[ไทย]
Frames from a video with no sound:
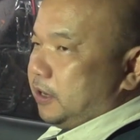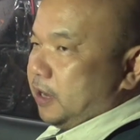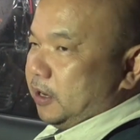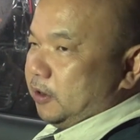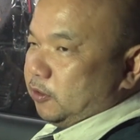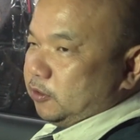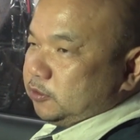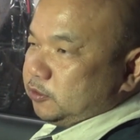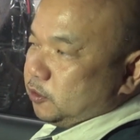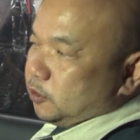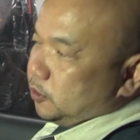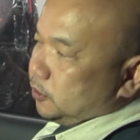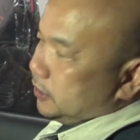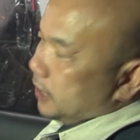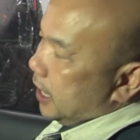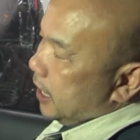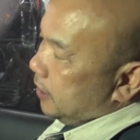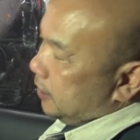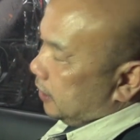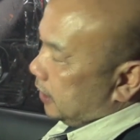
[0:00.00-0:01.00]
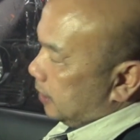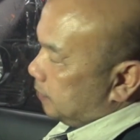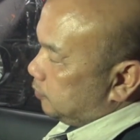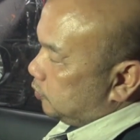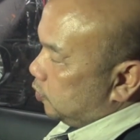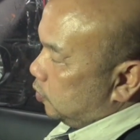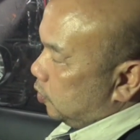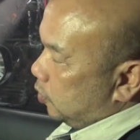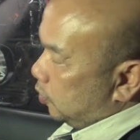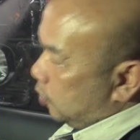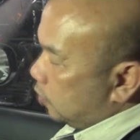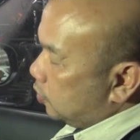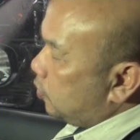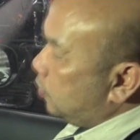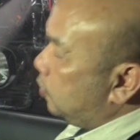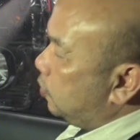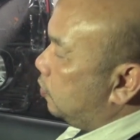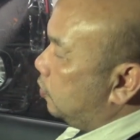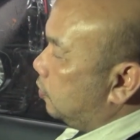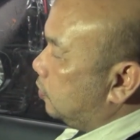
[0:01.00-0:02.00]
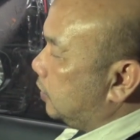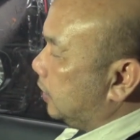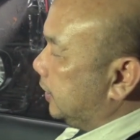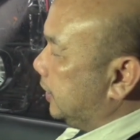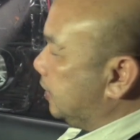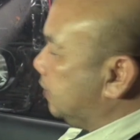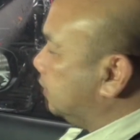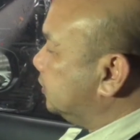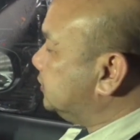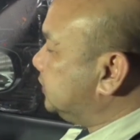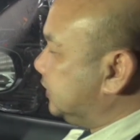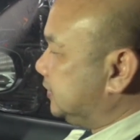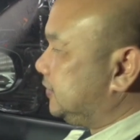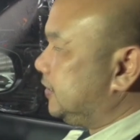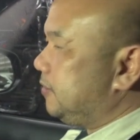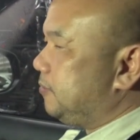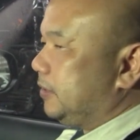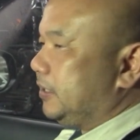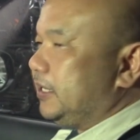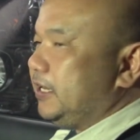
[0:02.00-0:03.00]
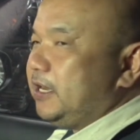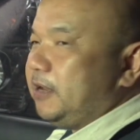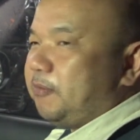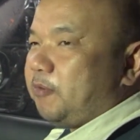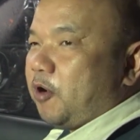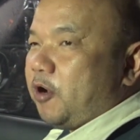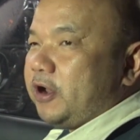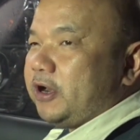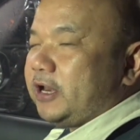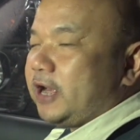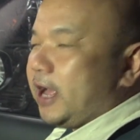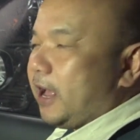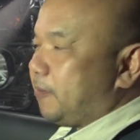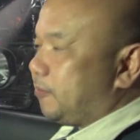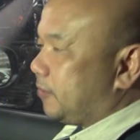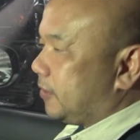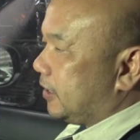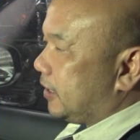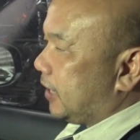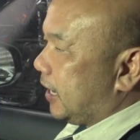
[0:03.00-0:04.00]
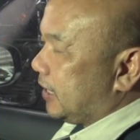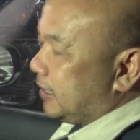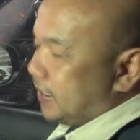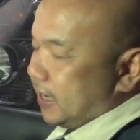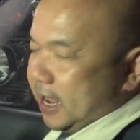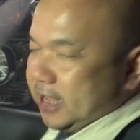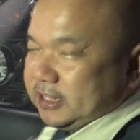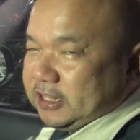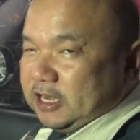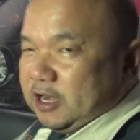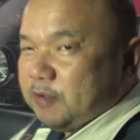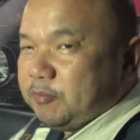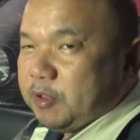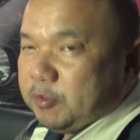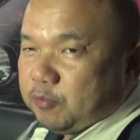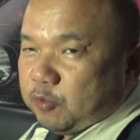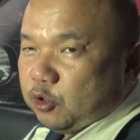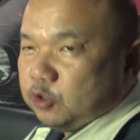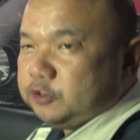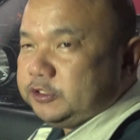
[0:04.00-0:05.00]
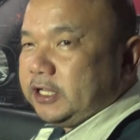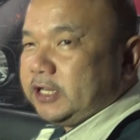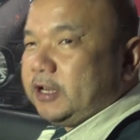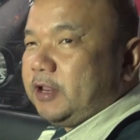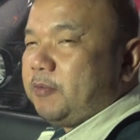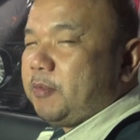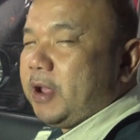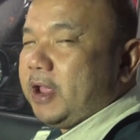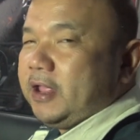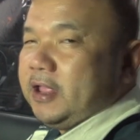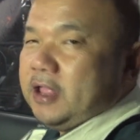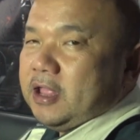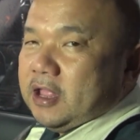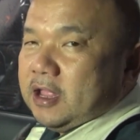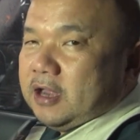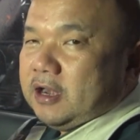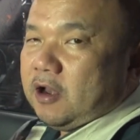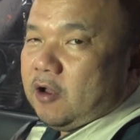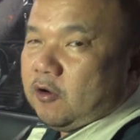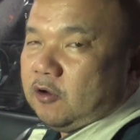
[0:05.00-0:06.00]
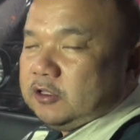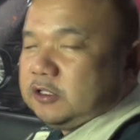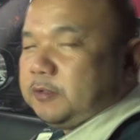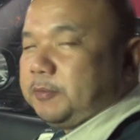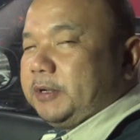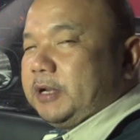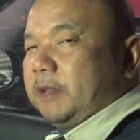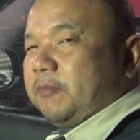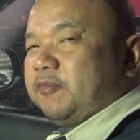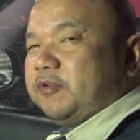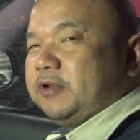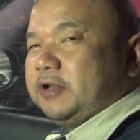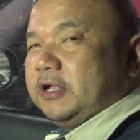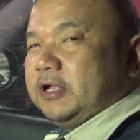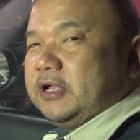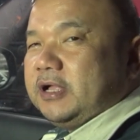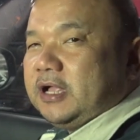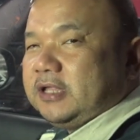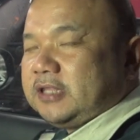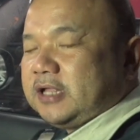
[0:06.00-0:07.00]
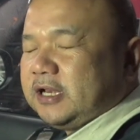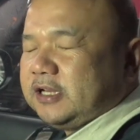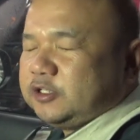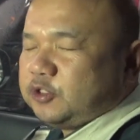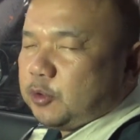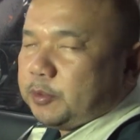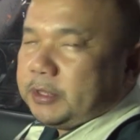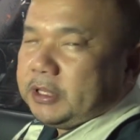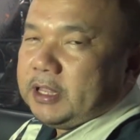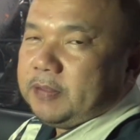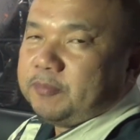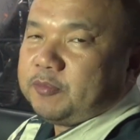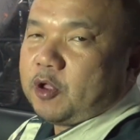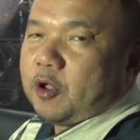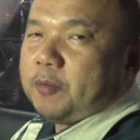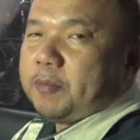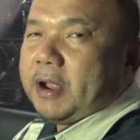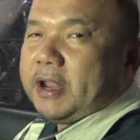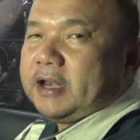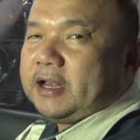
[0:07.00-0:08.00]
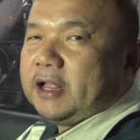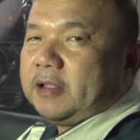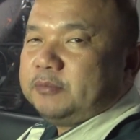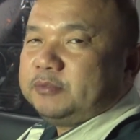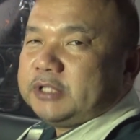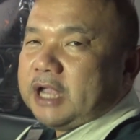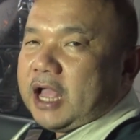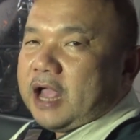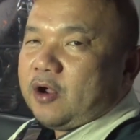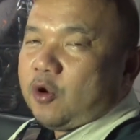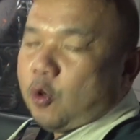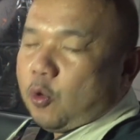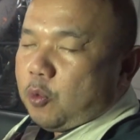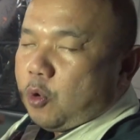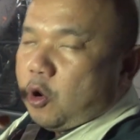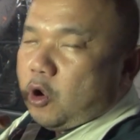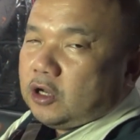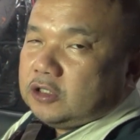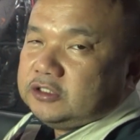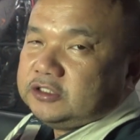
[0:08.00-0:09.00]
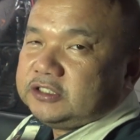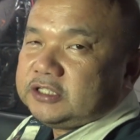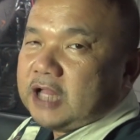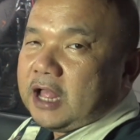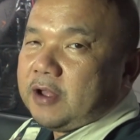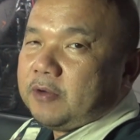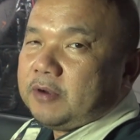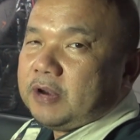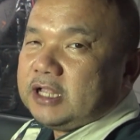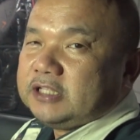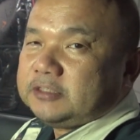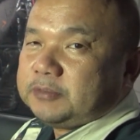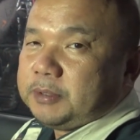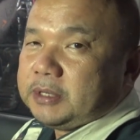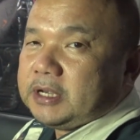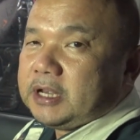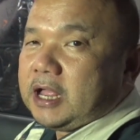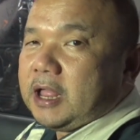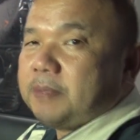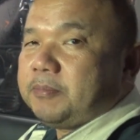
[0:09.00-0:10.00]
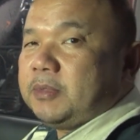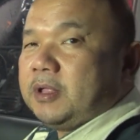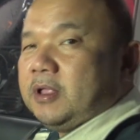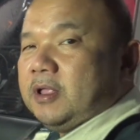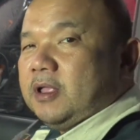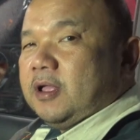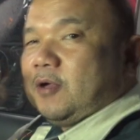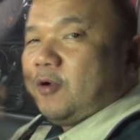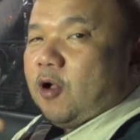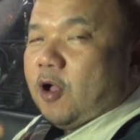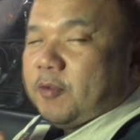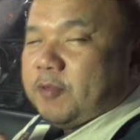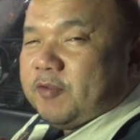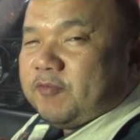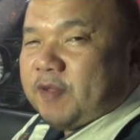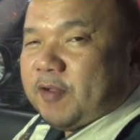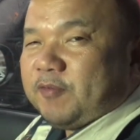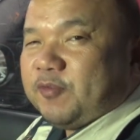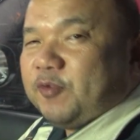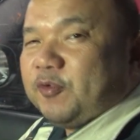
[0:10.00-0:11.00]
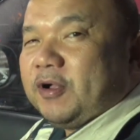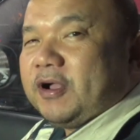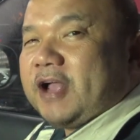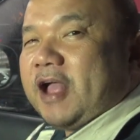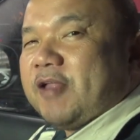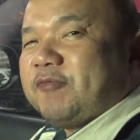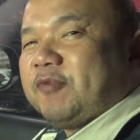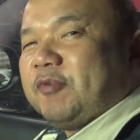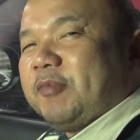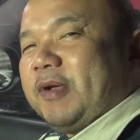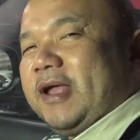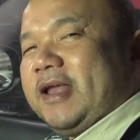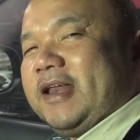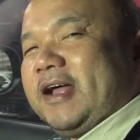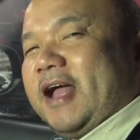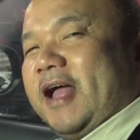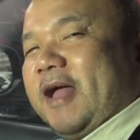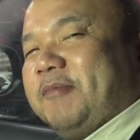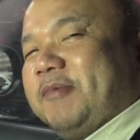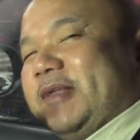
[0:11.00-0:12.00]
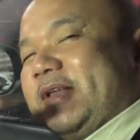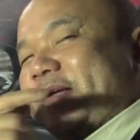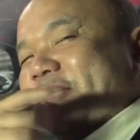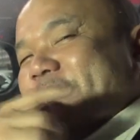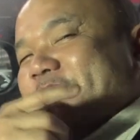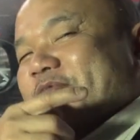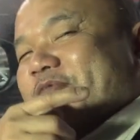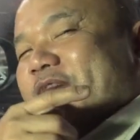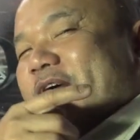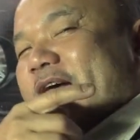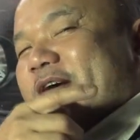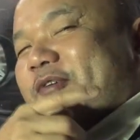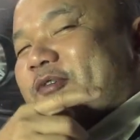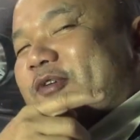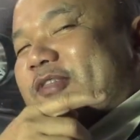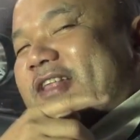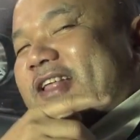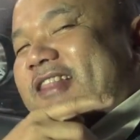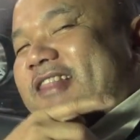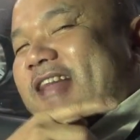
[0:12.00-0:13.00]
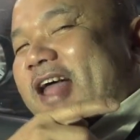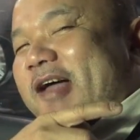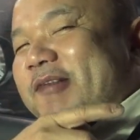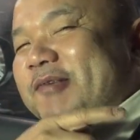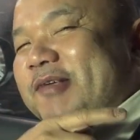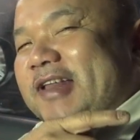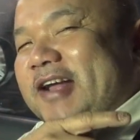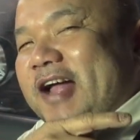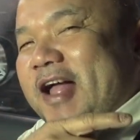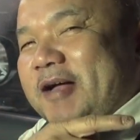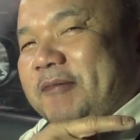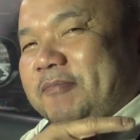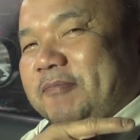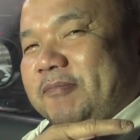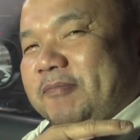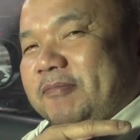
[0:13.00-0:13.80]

ในรถโตโยต้านะครับ ตัวล็อกโคคันนี้ก็เสร็จสิ้นเป็นที่เรียบร้อยนะครับ ครั้งหน้าถ้าเรามีโปรเจกต์อะไรใหม่ เราก็จะมานำเสนอให้ท่านได้ชมในคลิปต่อไปนะครับ จากโอเวอร์ฮอนสาวราชพฤกษ์นะครับ ขอให้มีความสุขกับการฟังเพลงนะครับ อย่าลืมฝากกดติดตามด้วยนะครั